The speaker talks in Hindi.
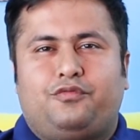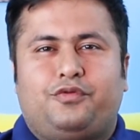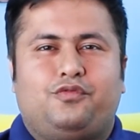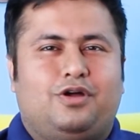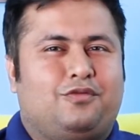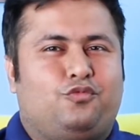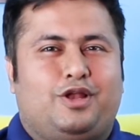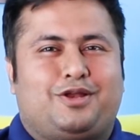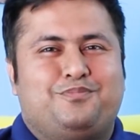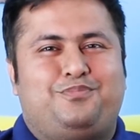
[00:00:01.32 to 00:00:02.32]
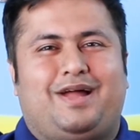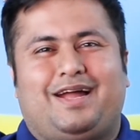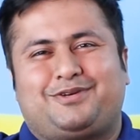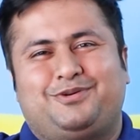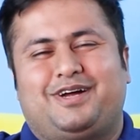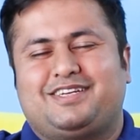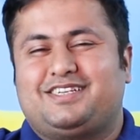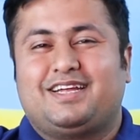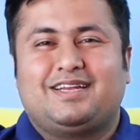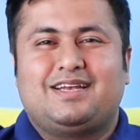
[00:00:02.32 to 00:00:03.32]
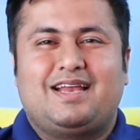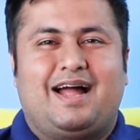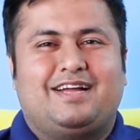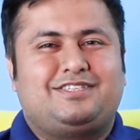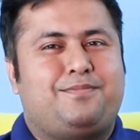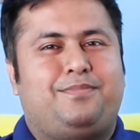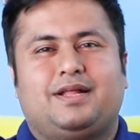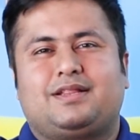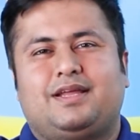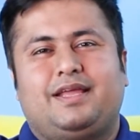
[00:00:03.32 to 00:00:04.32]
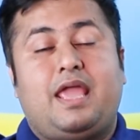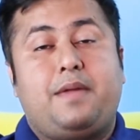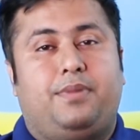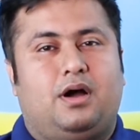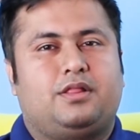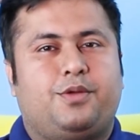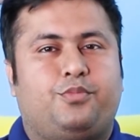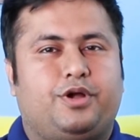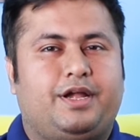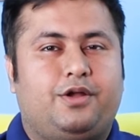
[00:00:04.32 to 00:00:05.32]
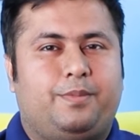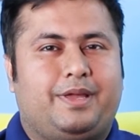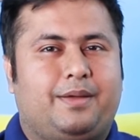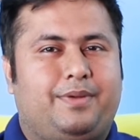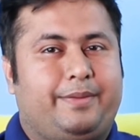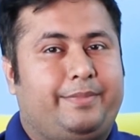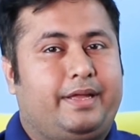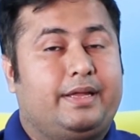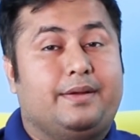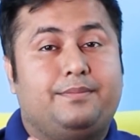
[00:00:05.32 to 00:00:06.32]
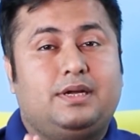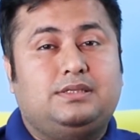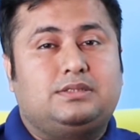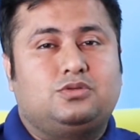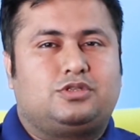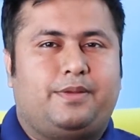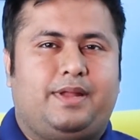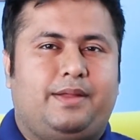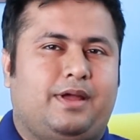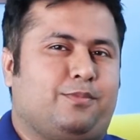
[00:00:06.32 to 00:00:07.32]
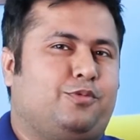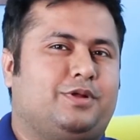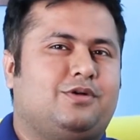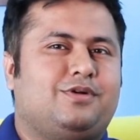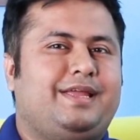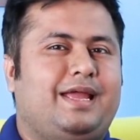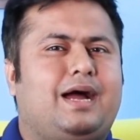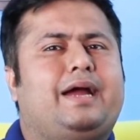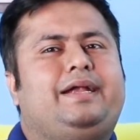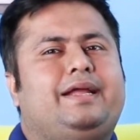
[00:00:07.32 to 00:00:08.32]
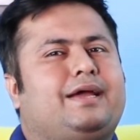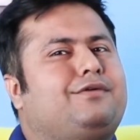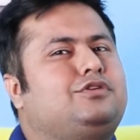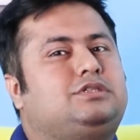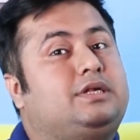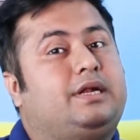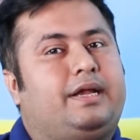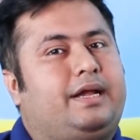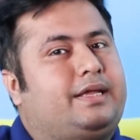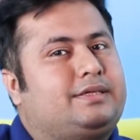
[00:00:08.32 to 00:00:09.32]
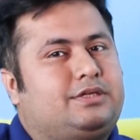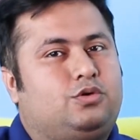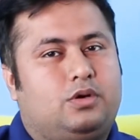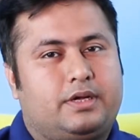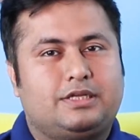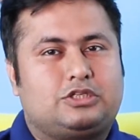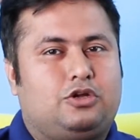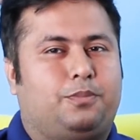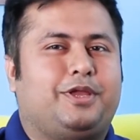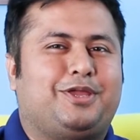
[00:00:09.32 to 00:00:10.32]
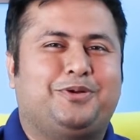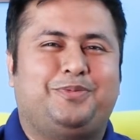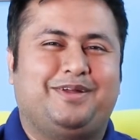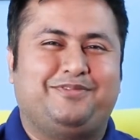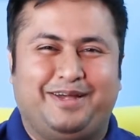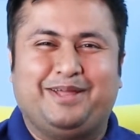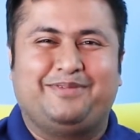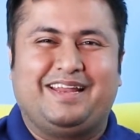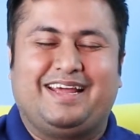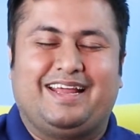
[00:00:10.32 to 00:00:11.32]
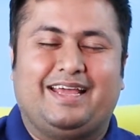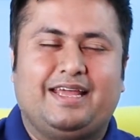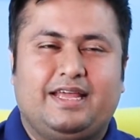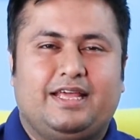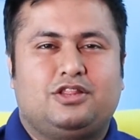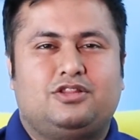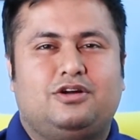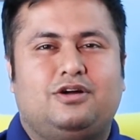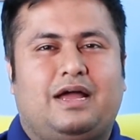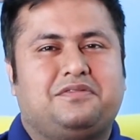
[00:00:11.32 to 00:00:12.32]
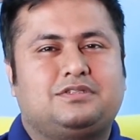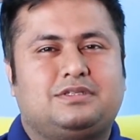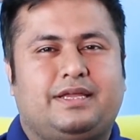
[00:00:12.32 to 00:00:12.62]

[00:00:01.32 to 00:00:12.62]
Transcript: एवरीवन वेलकम बैक टू आर चैनल आज हम बात करेंगे एक बहुत इंपॉर्टेंट टॉपिक के बारे में बस उससे पहले मैं आपको बताऊंगा ये आइडिया है वो जनरेट कैसे हुआ कि इस टॉपिक के ऊपर वीडियो बनाना है तो आई वाज